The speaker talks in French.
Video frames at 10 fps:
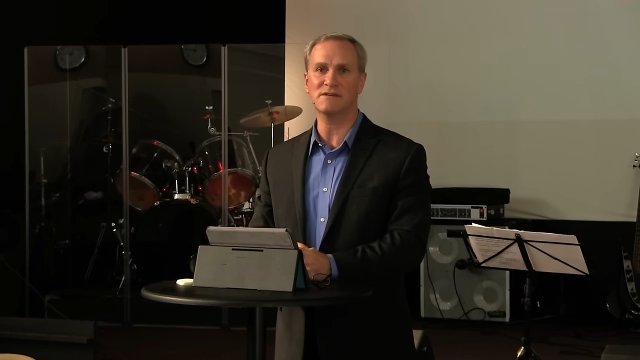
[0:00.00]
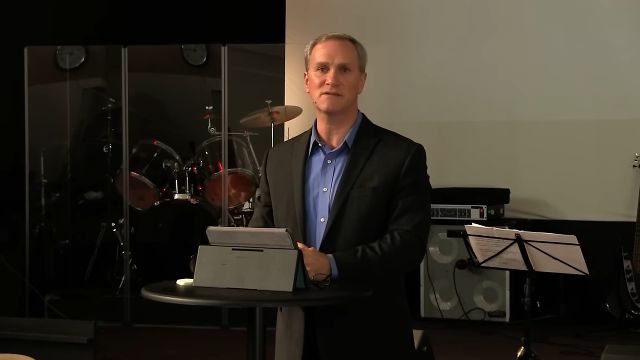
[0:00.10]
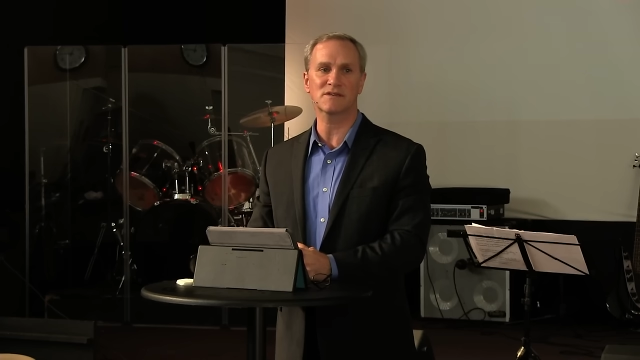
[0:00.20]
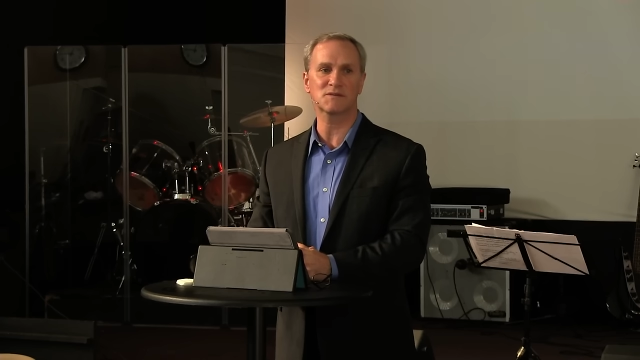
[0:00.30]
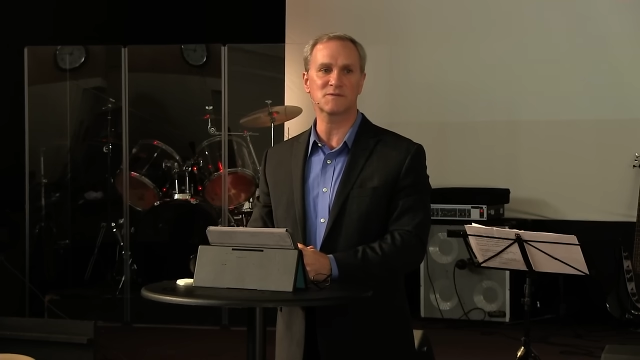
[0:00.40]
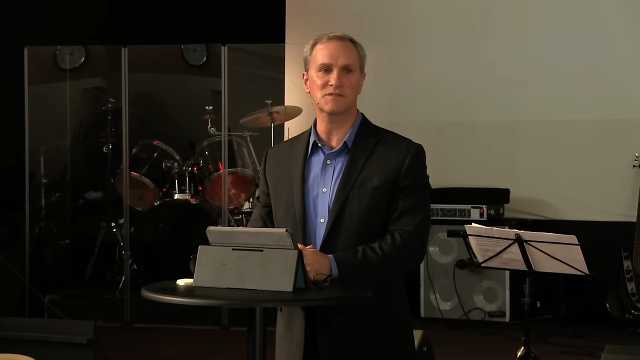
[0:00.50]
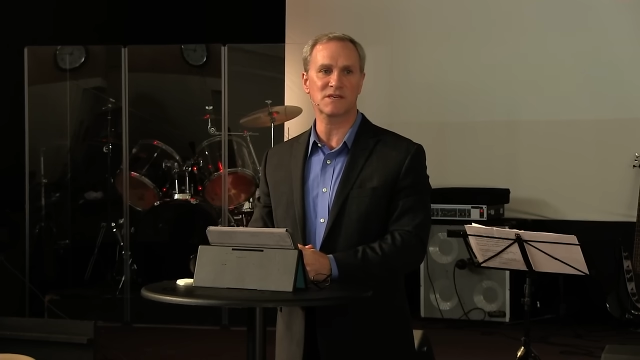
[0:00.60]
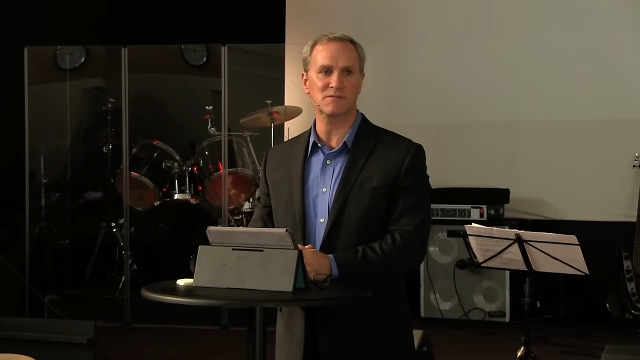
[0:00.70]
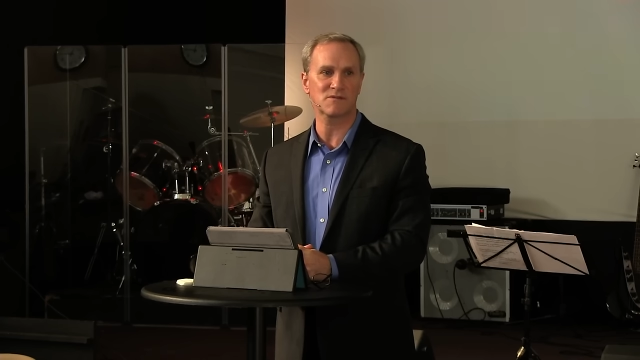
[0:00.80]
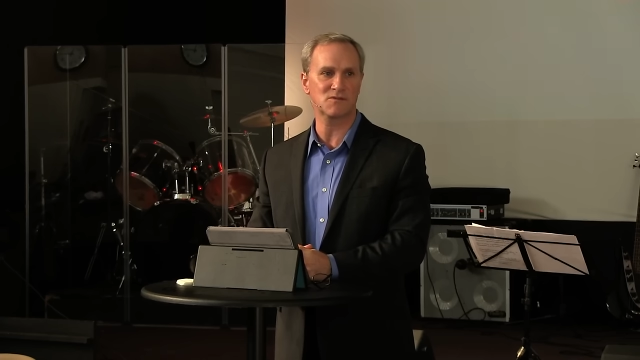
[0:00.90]
est
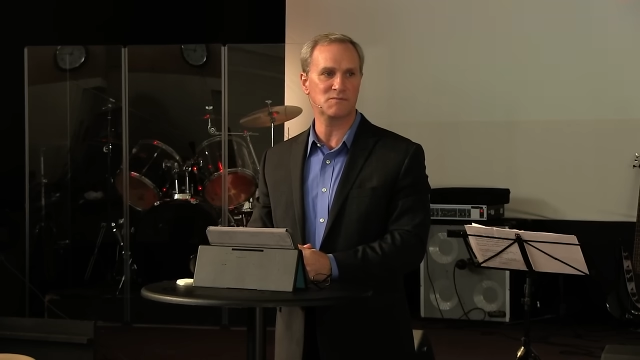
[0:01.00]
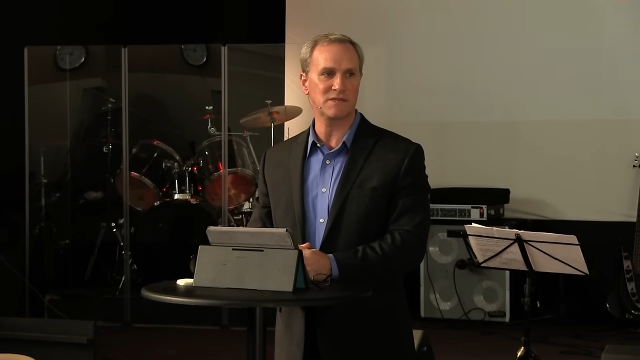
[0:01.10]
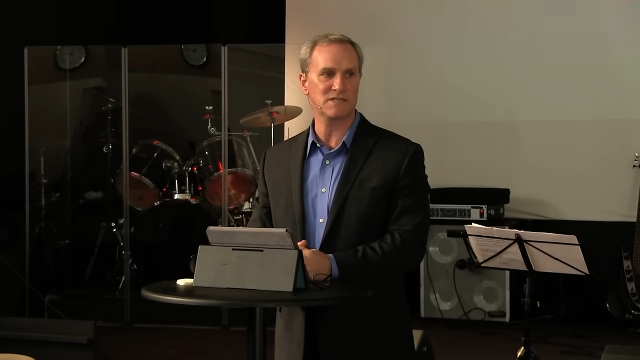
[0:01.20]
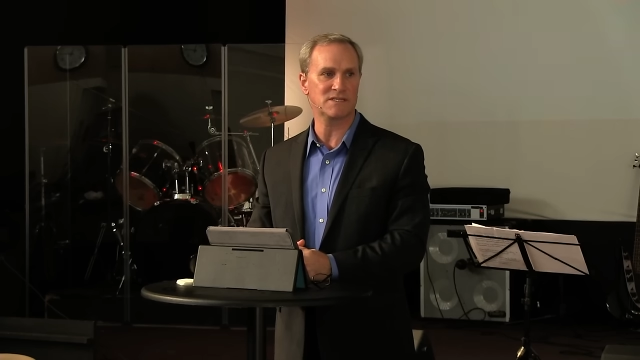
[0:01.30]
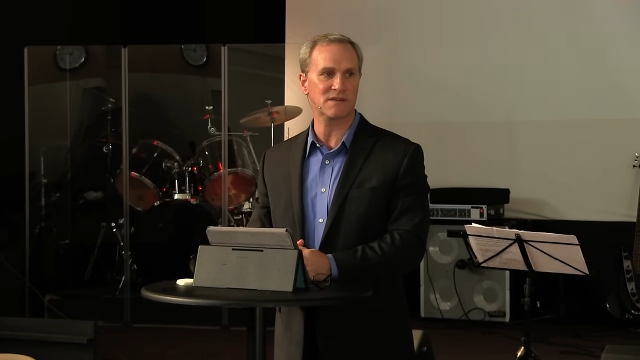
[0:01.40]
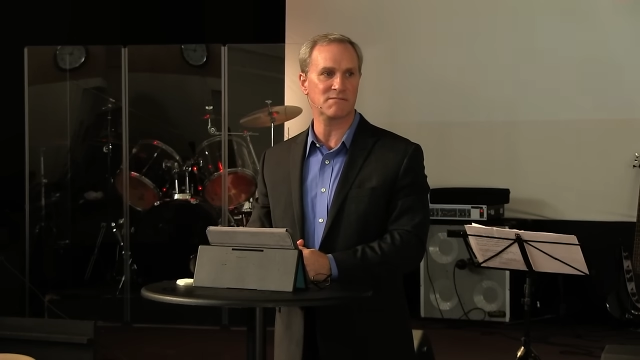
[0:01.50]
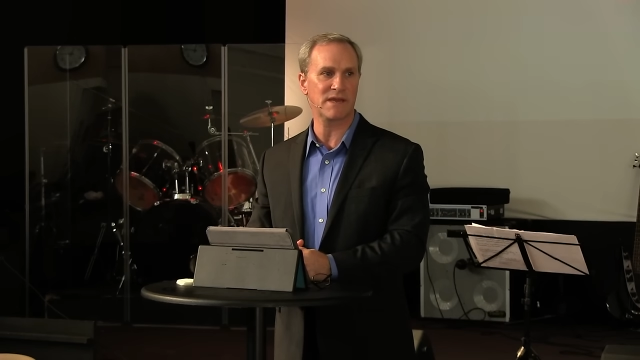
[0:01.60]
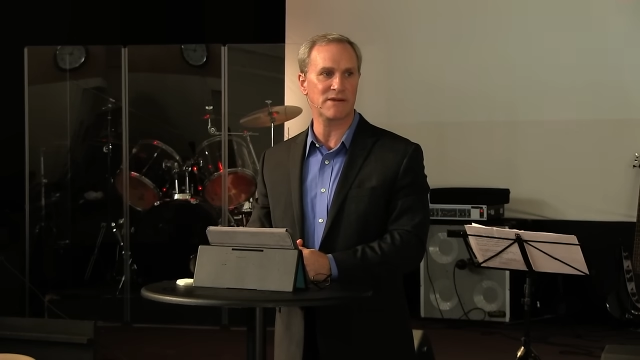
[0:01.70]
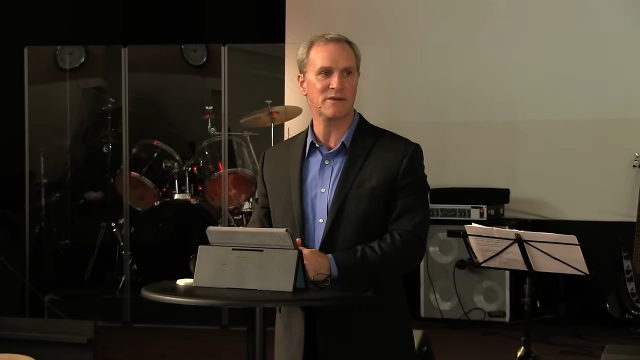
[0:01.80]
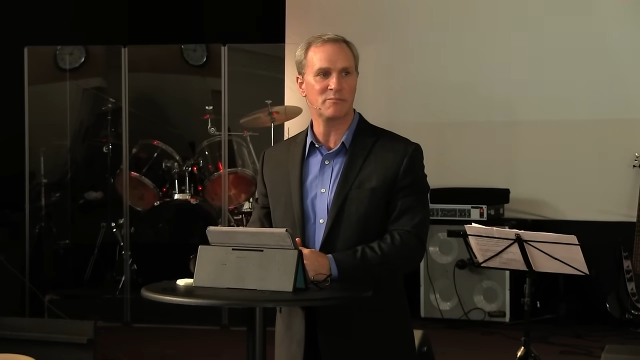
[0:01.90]
responsable du ministère
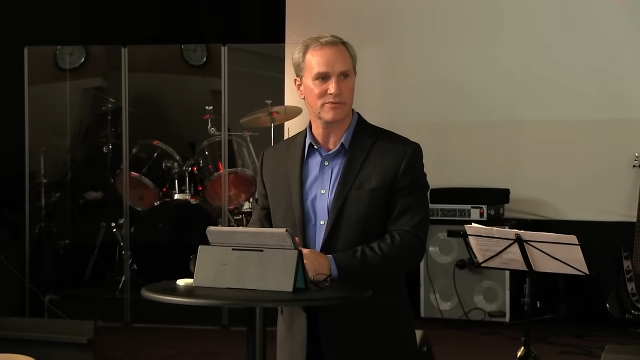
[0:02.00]
Manop,